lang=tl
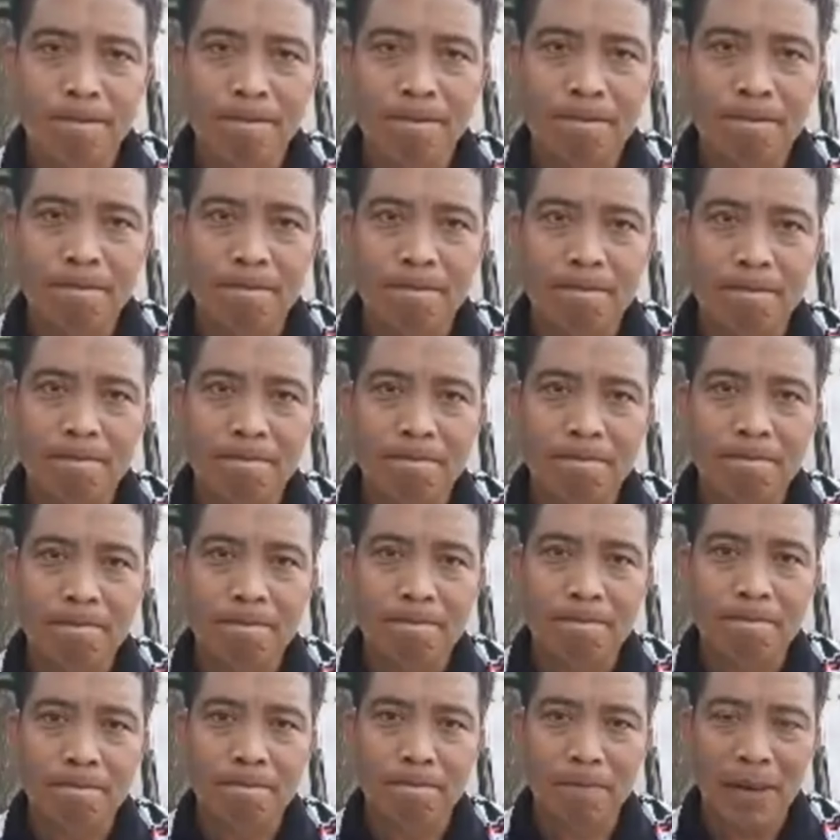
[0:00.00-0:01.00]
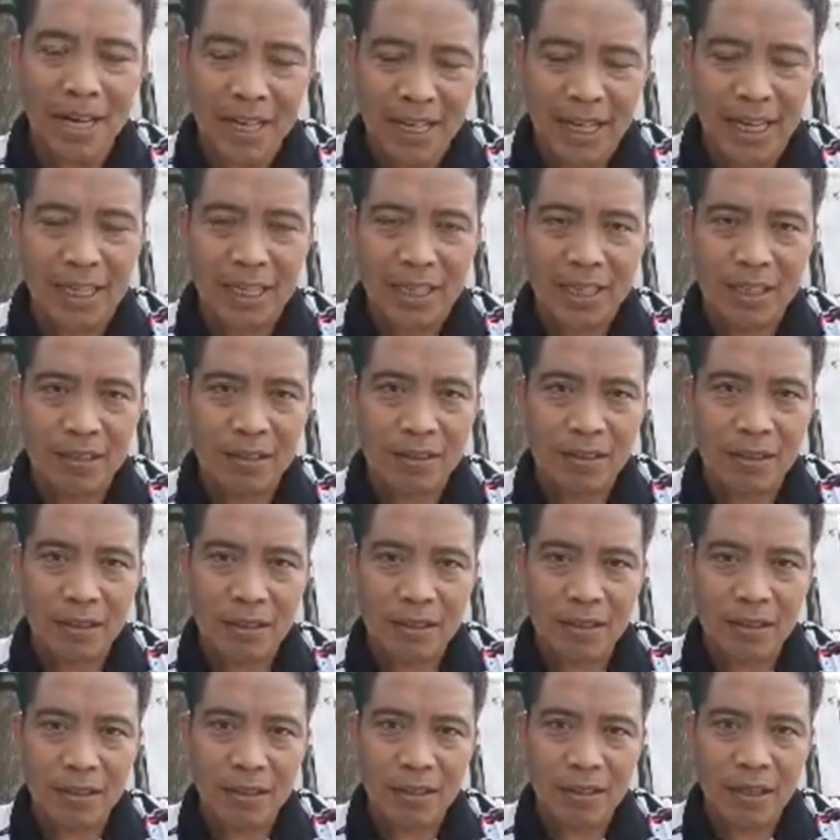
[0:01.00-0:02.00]
Hmm. Bakit?
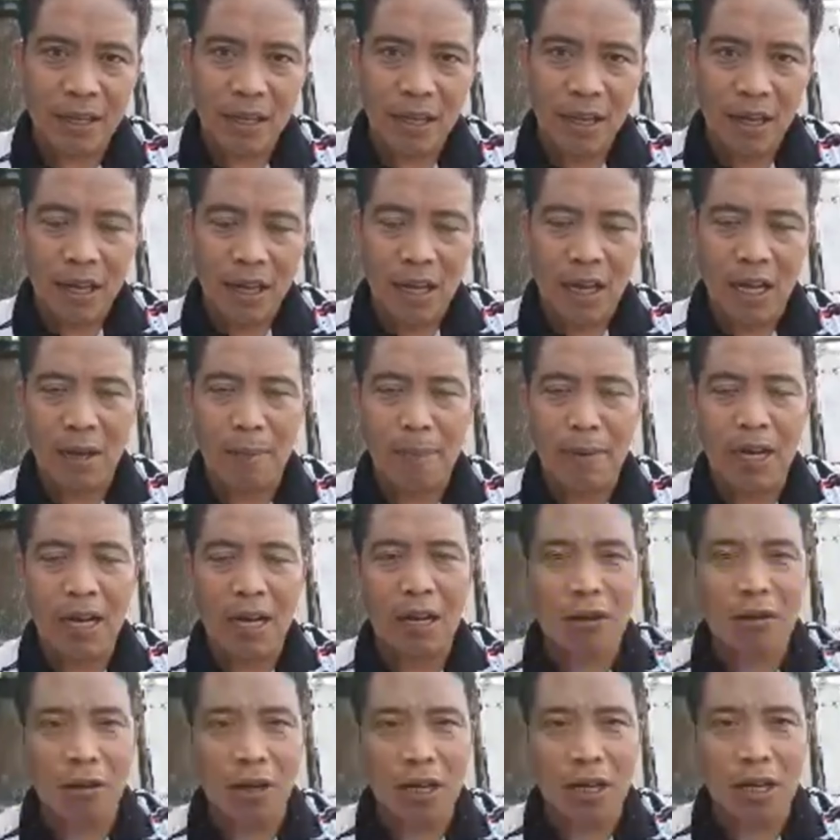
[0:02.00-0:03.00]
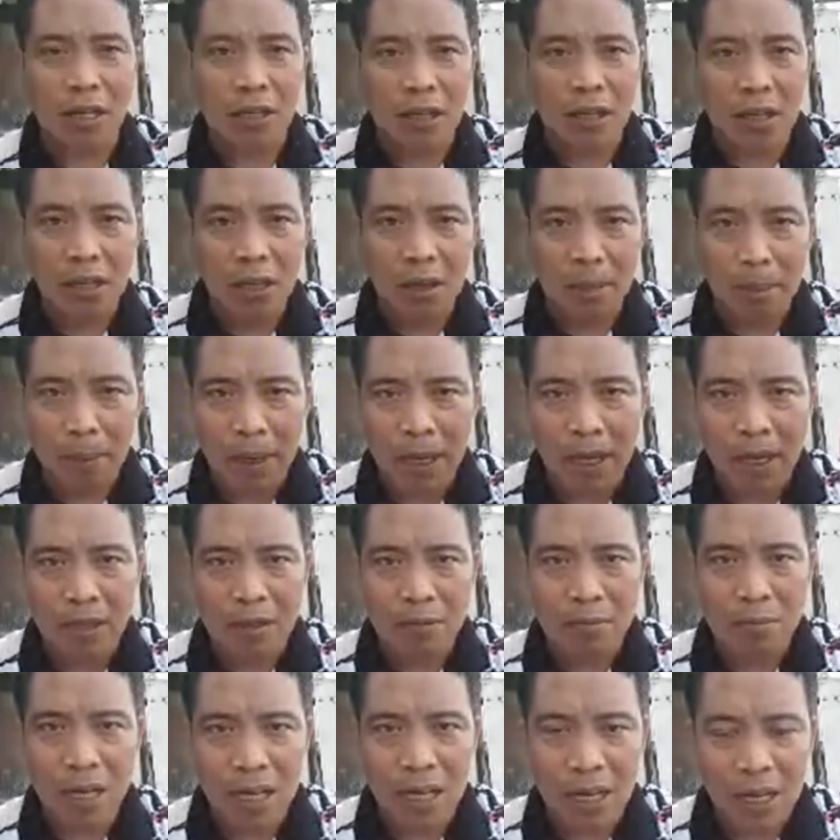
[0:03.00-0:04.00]
Habang ako ay
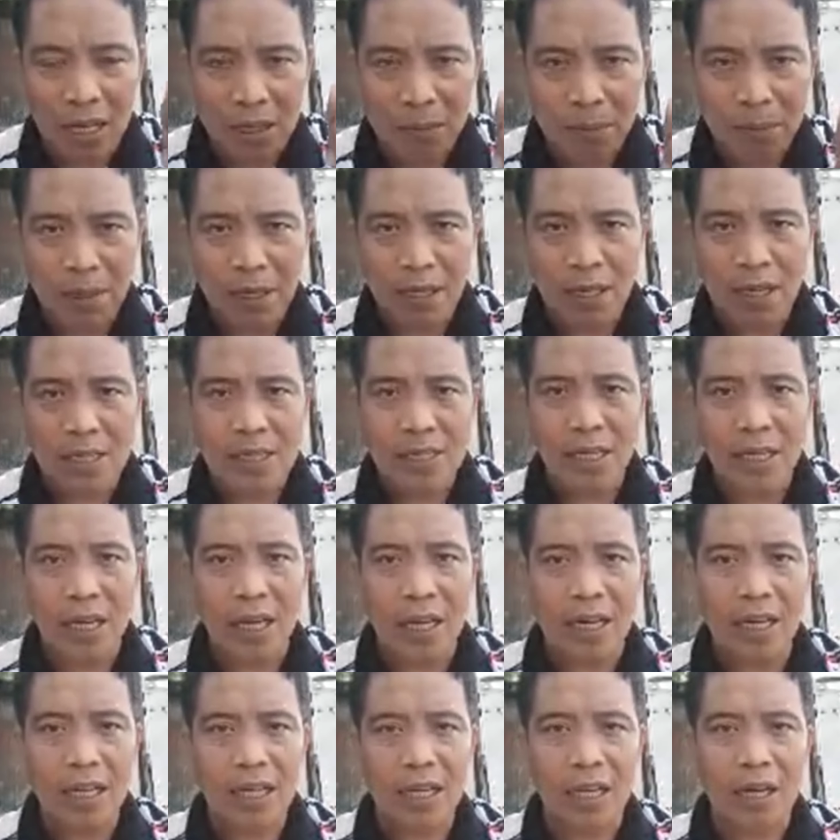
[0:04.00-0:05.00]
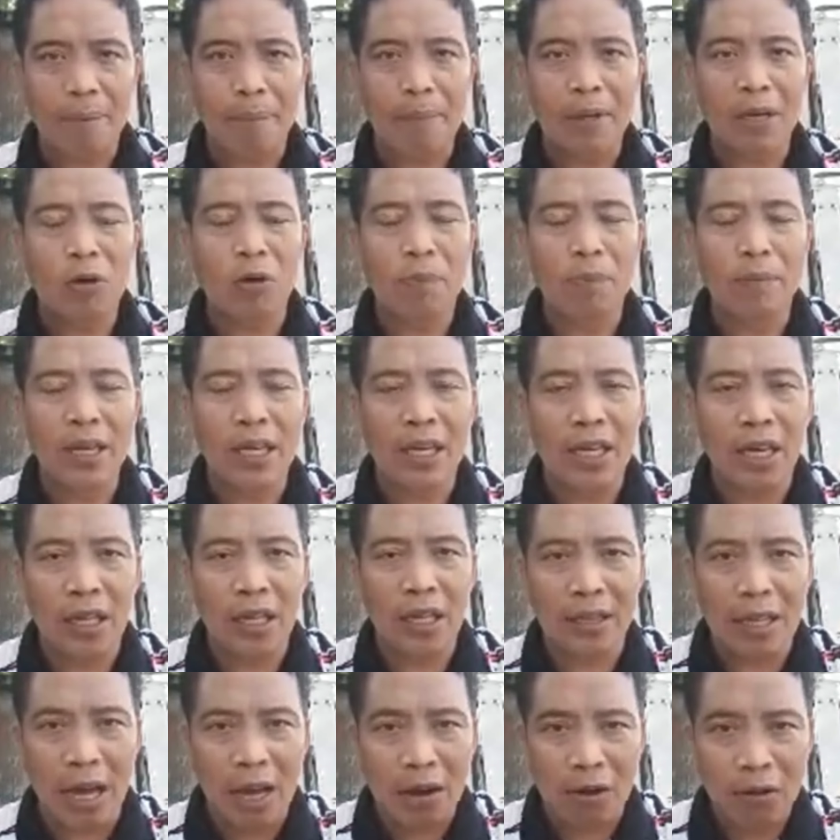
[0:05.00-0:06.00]
nagde-depend, mga kaibigan, sa Kalingap, ay
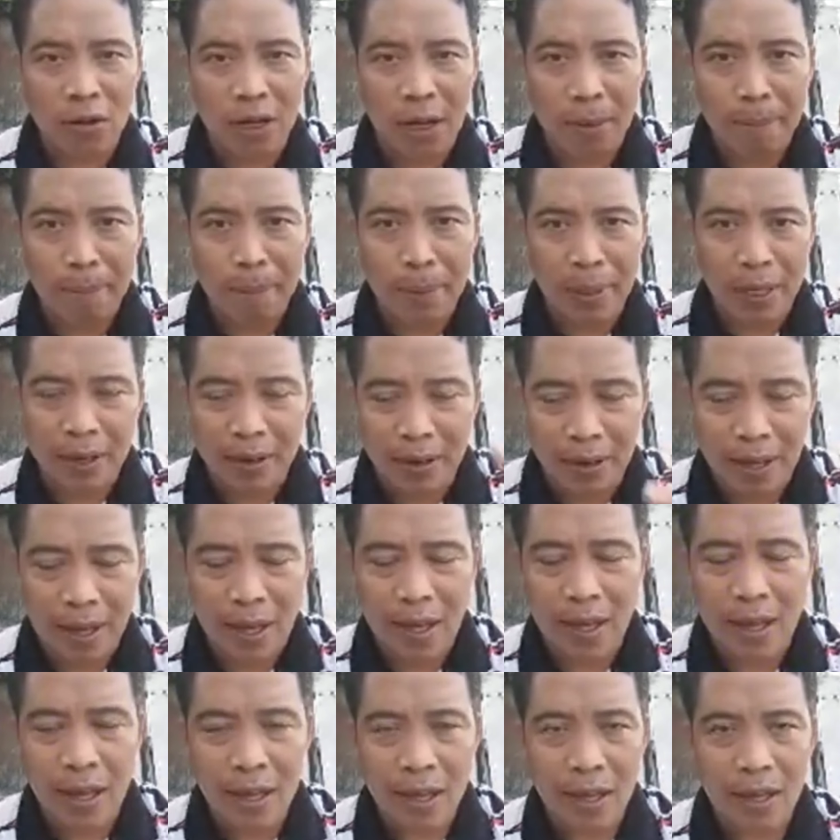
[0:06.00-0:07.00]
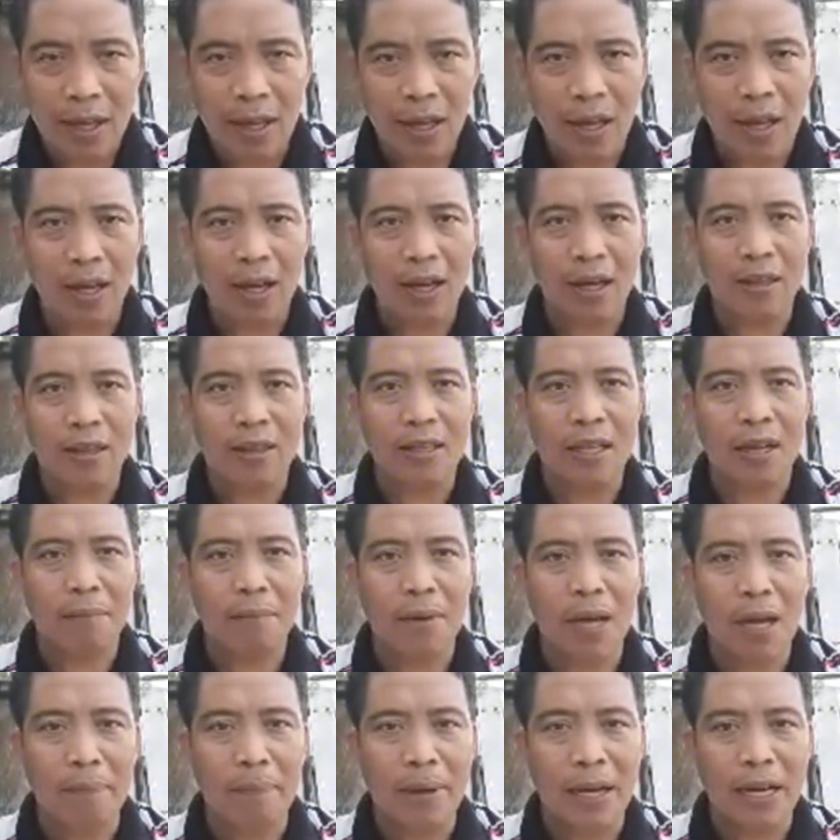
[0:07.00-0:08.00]
kumikita ako ng pera hanggat
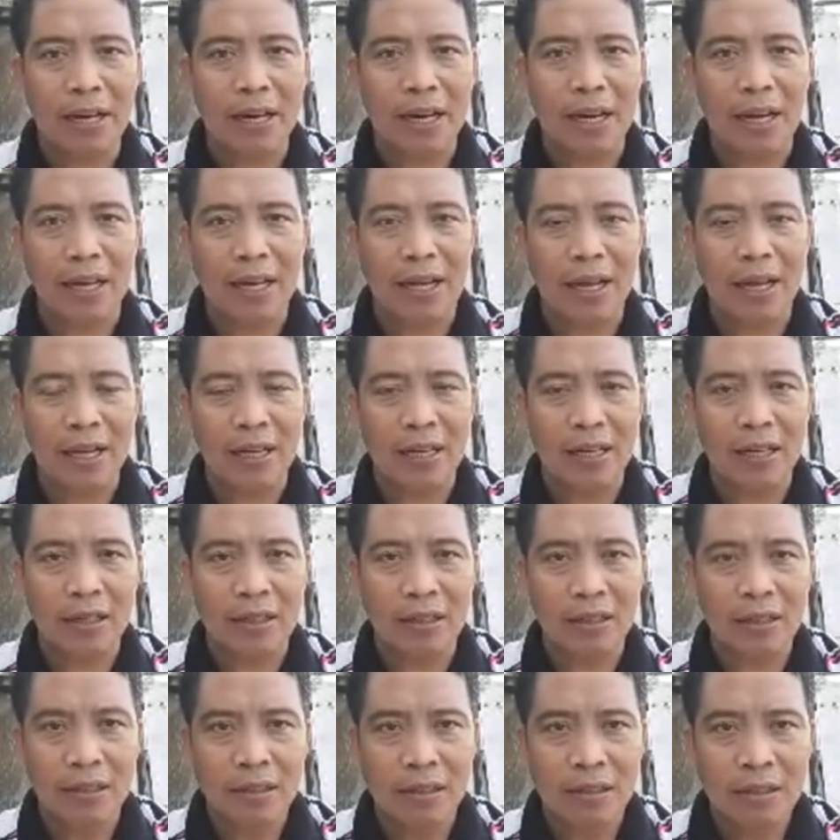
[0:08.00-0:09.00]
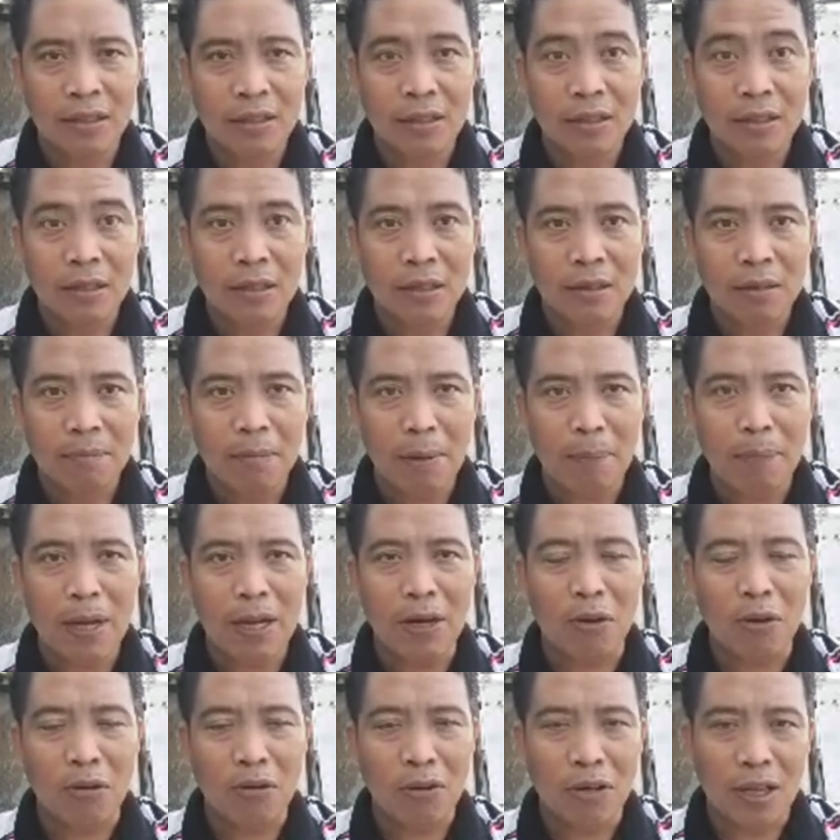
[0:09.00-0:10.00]
nagbabiral yan
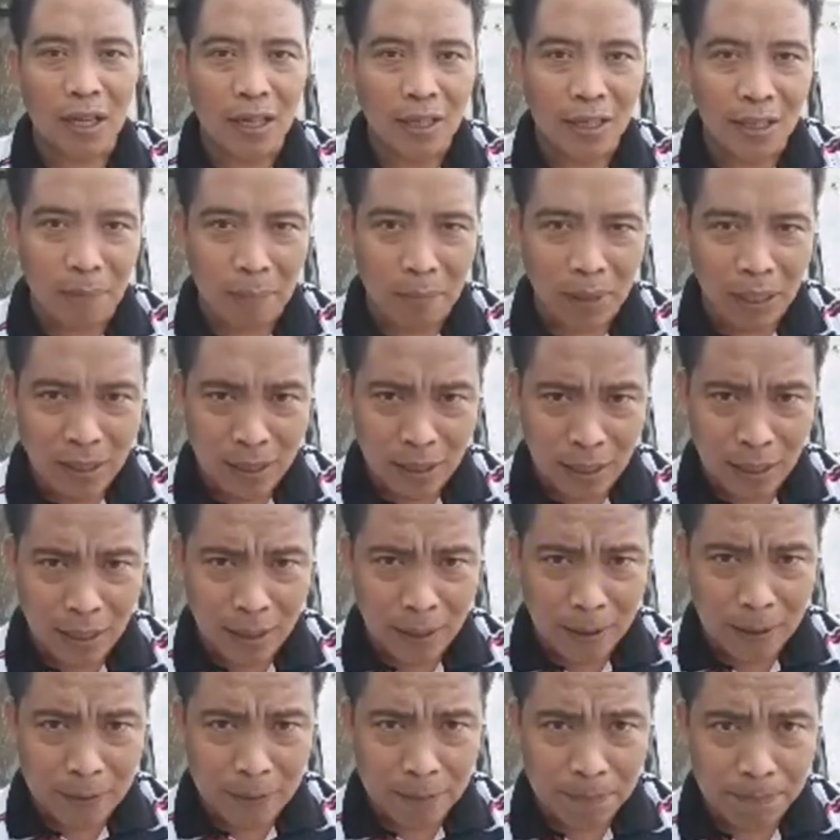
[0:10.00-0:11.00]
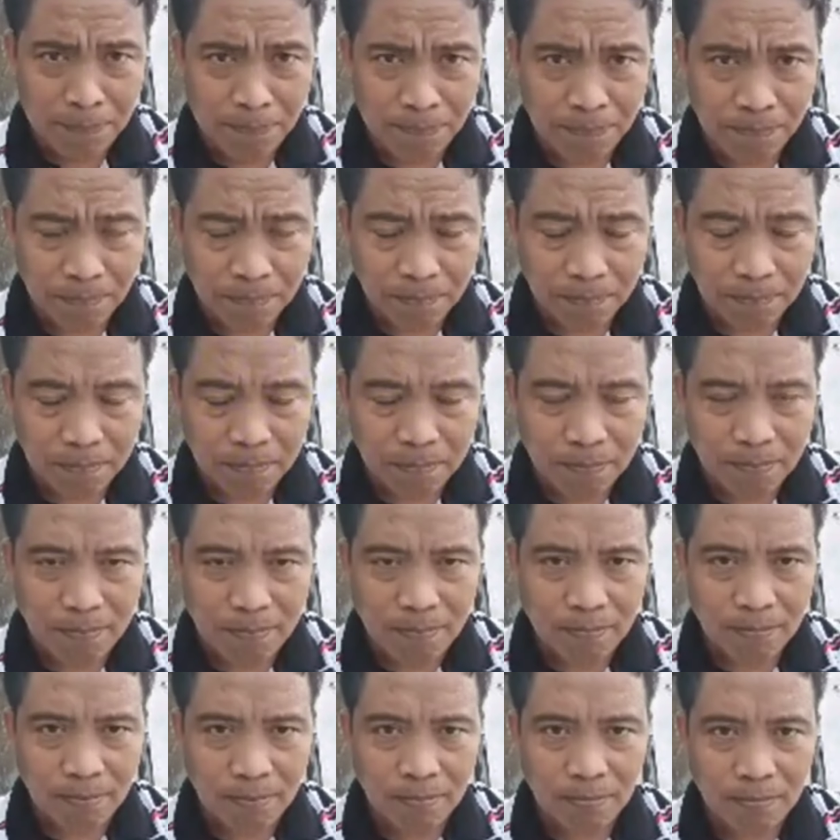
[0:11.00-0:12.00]
paano ako naging defender
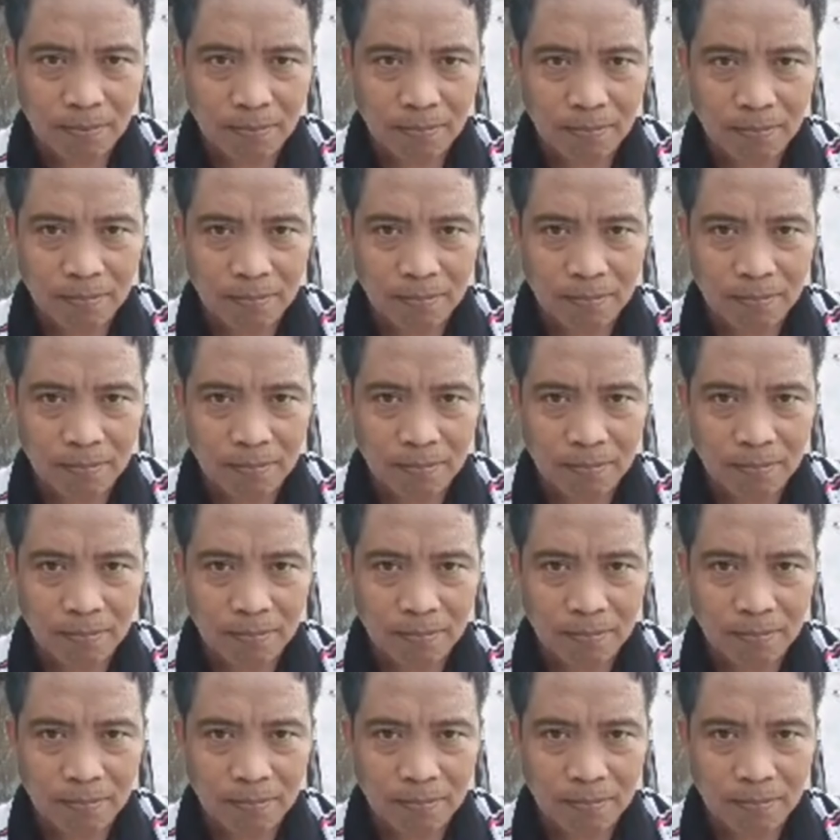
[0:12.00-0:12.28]
oh.